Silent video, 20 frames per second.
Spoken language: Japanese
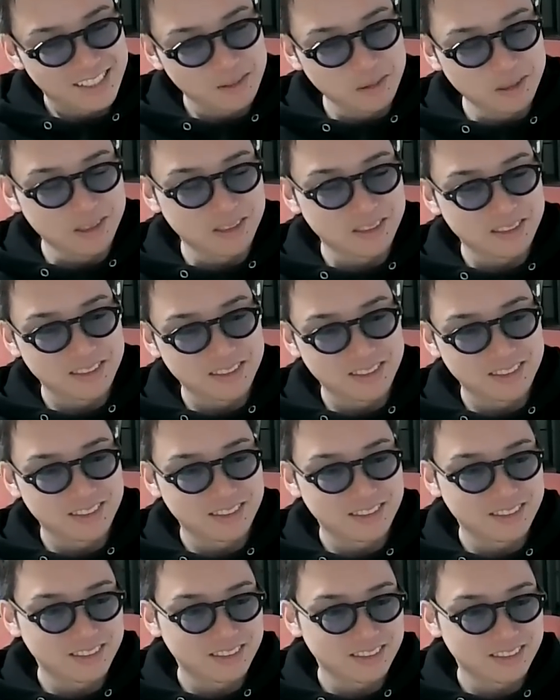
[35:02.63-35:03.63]
でも、
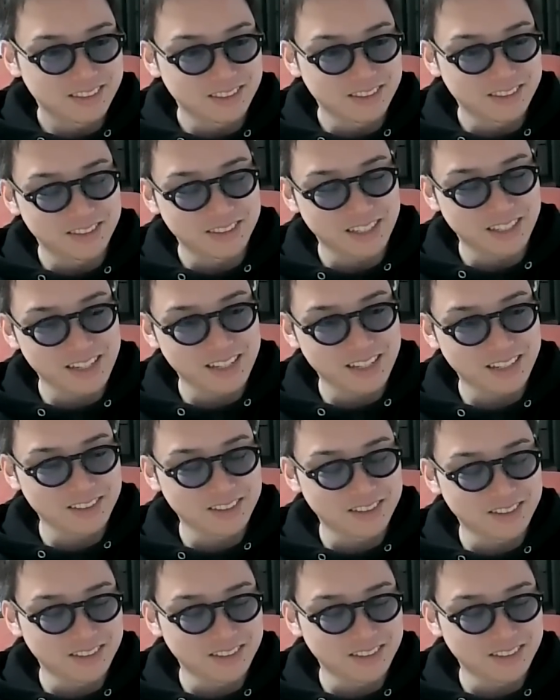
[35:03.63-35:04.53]
そのクライアン